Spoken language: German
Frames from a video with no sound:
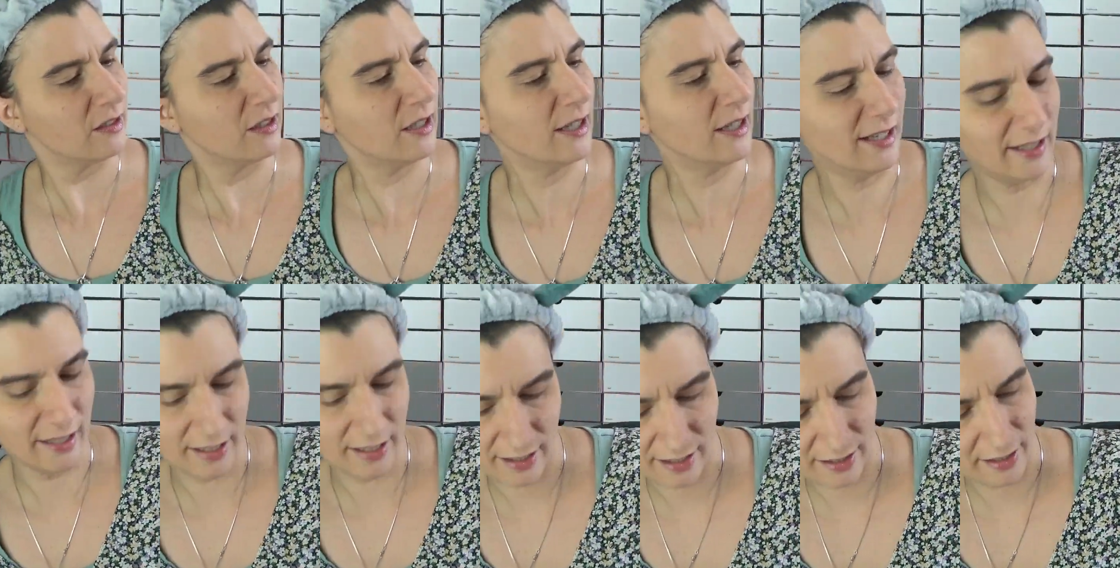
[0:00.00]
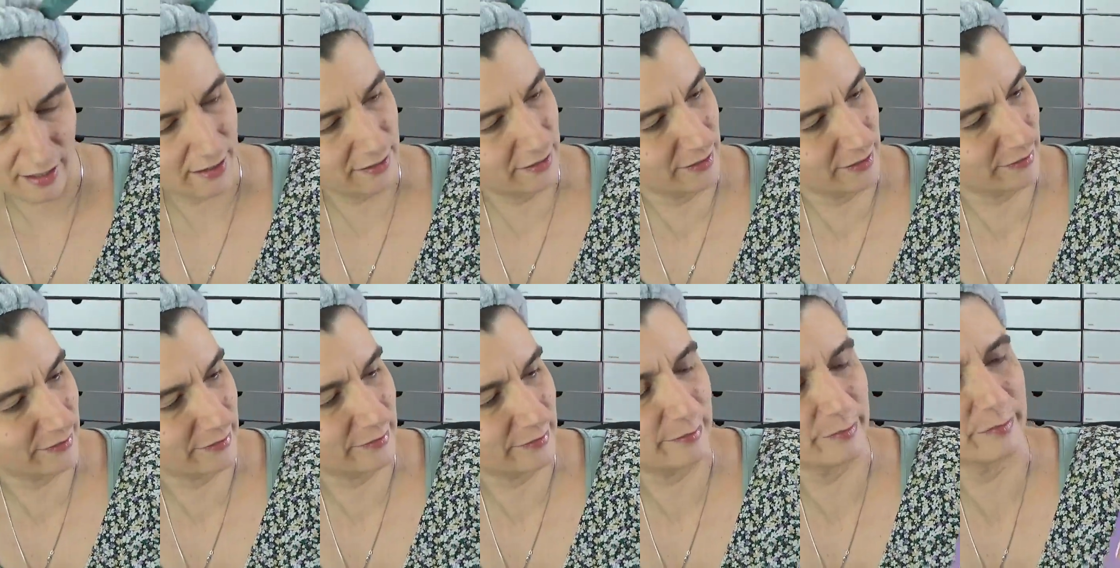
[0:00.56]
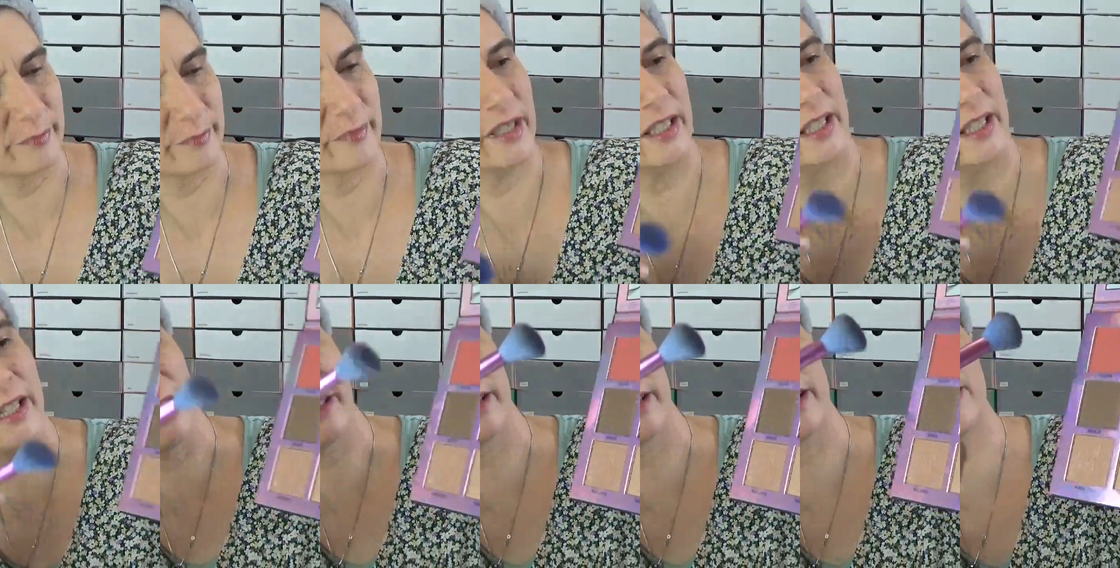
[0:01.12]
Ja, hier
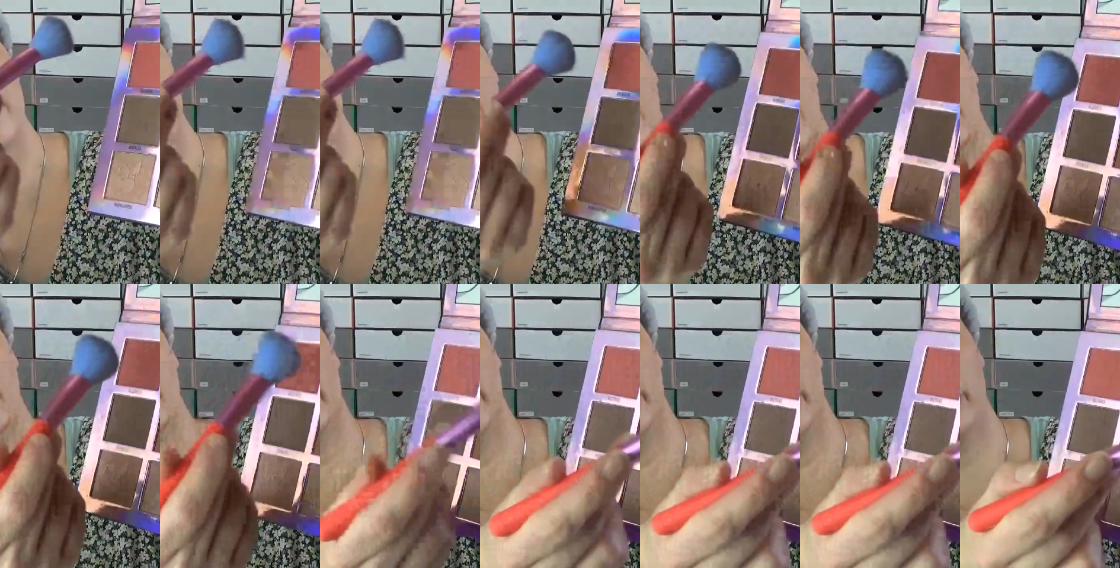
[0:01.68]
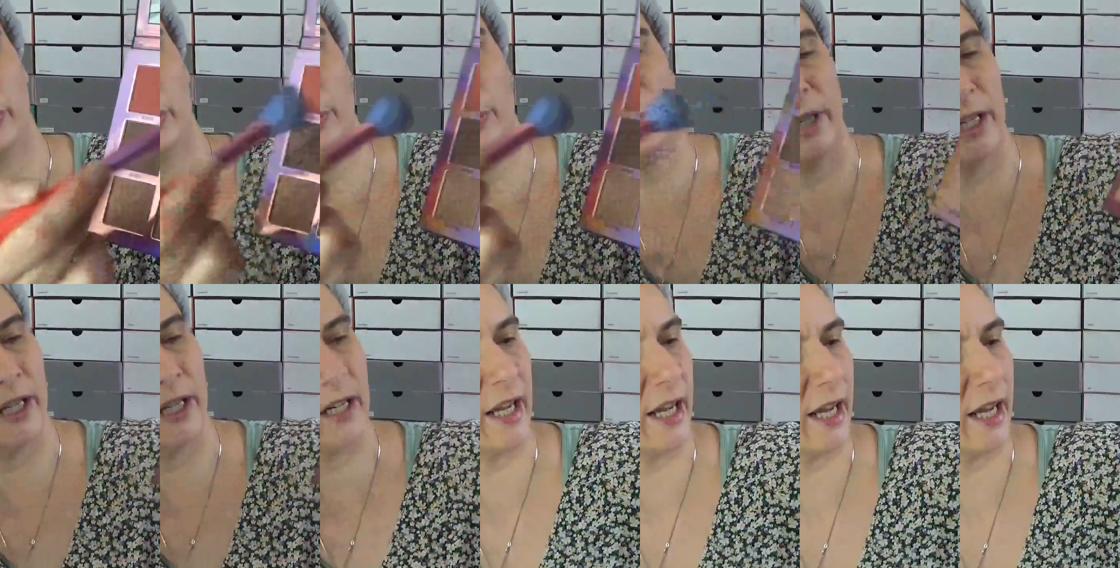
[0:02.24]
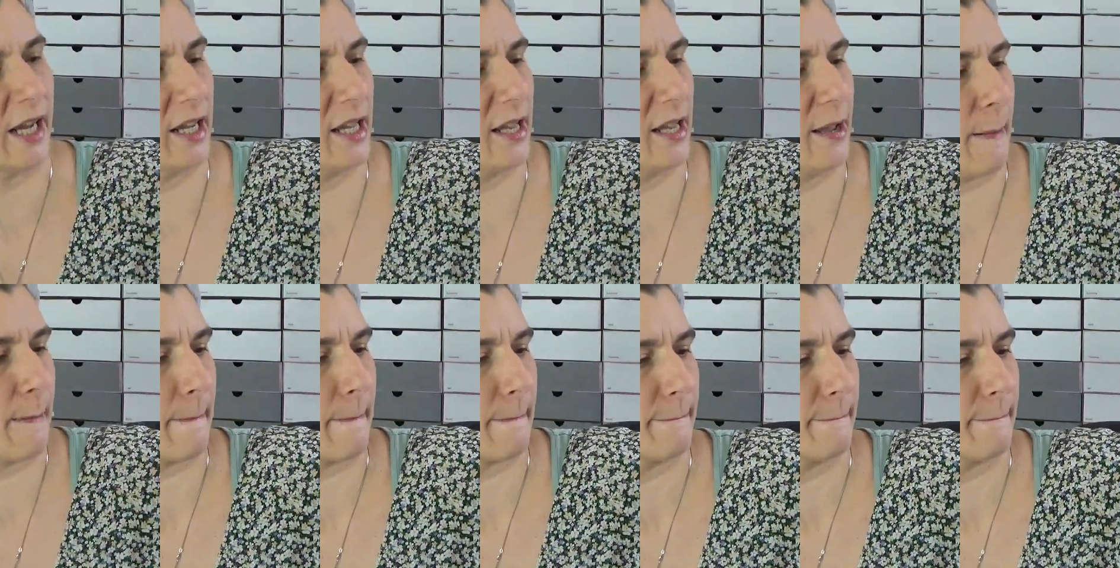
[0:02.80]
hat es ja auch die obere Reihe.